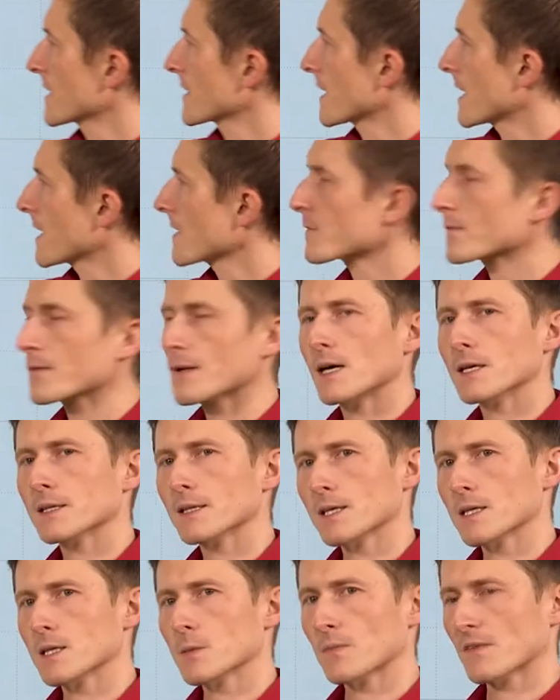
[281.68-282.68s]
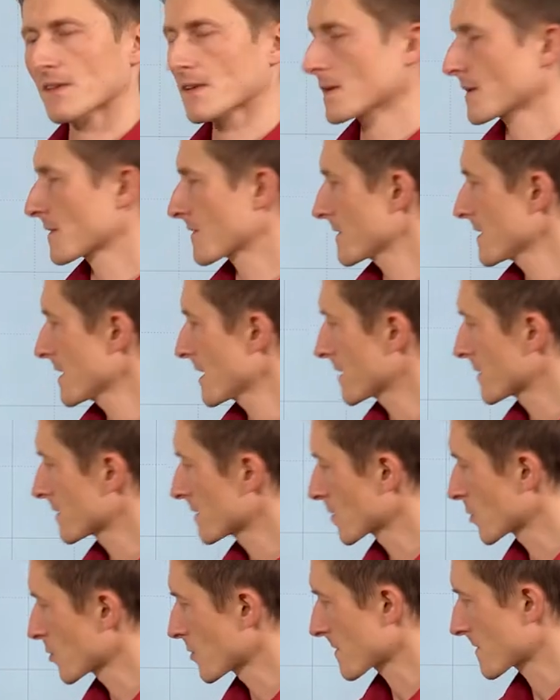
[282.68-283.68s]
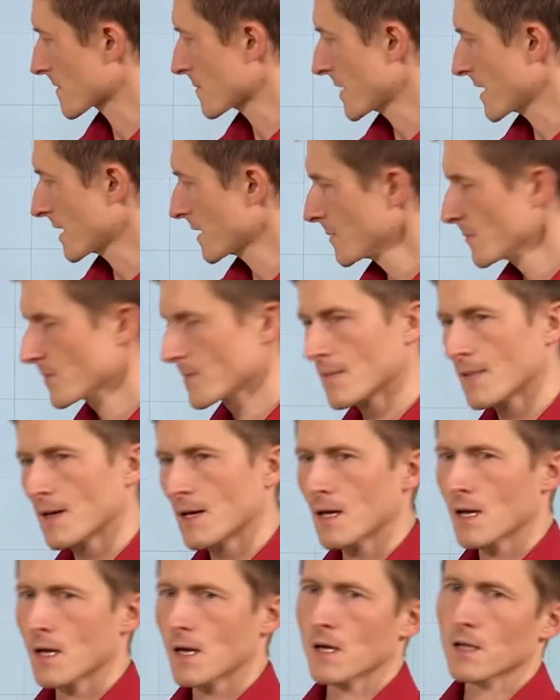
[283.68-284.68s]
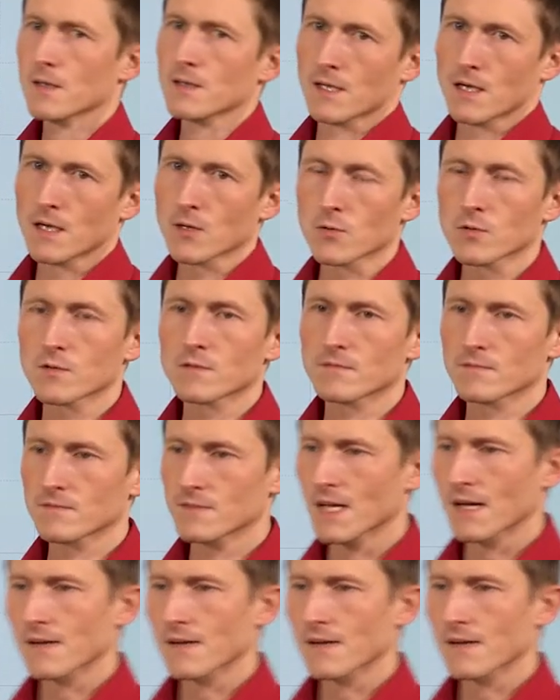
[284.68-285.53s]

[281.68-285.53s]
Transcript: an Nachfrage ergibt sich jetzt hier eine größere Menge. Naja, und wie